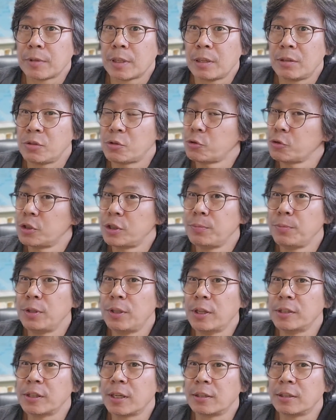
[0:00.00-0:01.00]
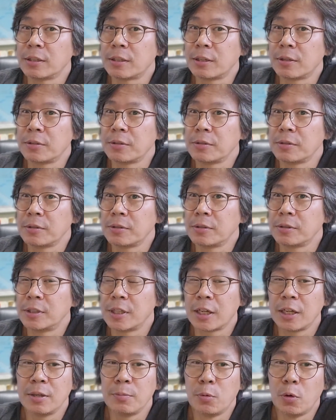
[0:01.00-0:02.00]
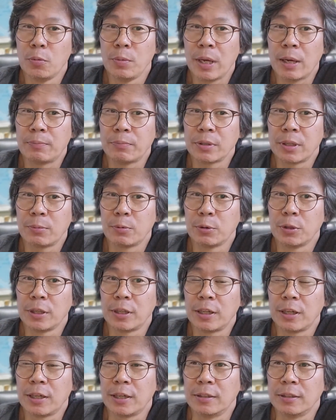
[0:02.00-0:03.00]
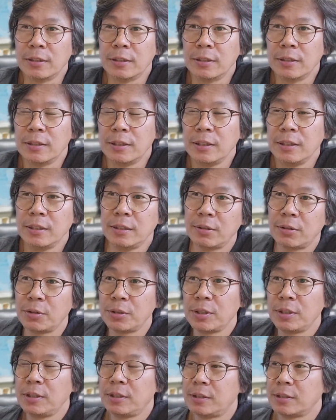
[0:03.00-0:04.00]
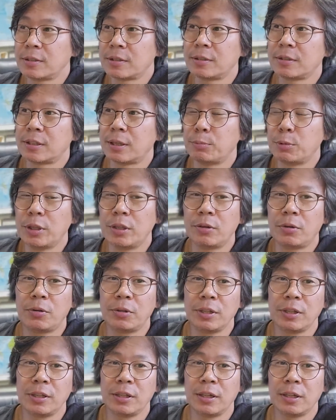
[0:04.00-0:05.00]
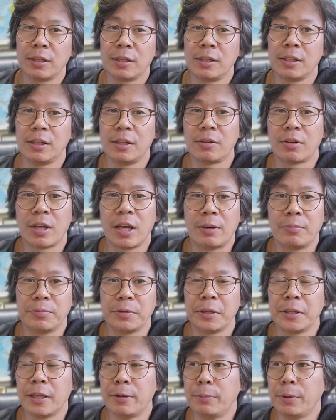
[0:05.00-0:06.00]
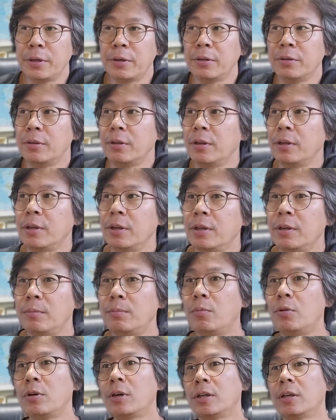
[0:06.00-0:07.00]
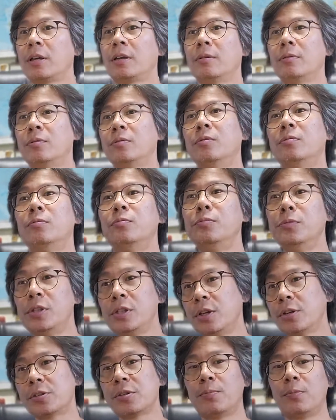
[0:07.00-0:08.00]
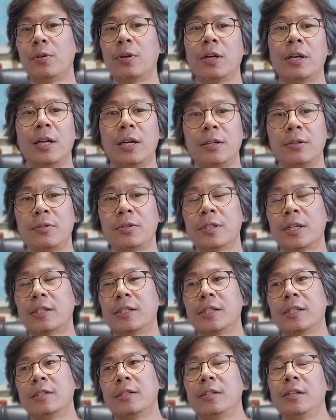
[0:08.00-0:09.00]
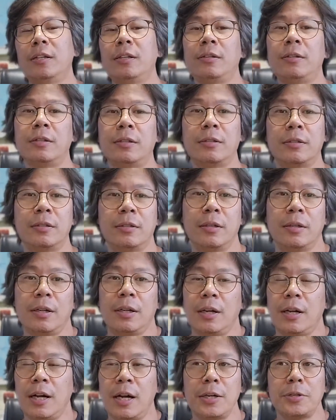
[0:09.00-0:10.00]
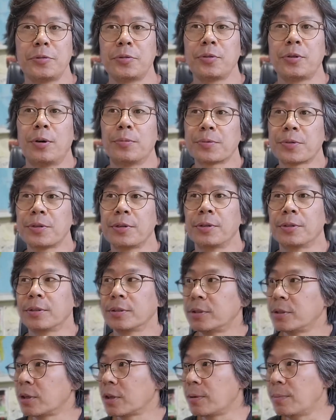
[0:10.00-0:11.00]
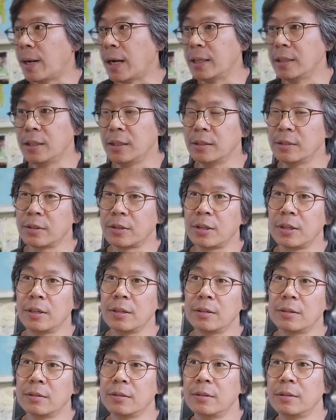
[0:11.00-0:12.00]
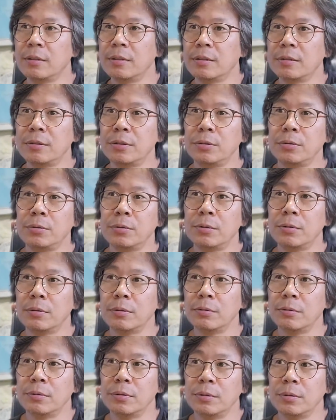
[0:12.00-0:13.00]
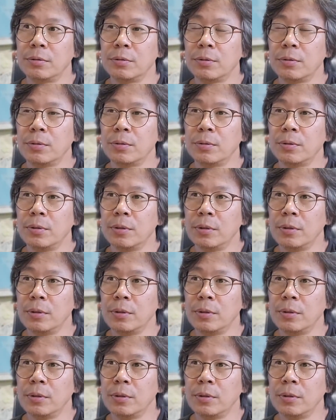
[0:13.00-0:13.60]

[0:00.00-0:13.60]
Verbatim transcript: 중심이 되지 않을까요? 제가 이 몸이 아프다 보니까, 이 허리 디스크 때문에, 이 허리가 이렇게 아프게 되면 뭔가 이렇게 움직여서 뭔가를 하는 것 자체를, 일을 할 수가 없어요. 그렇게 많이 이렇게. 그리고 또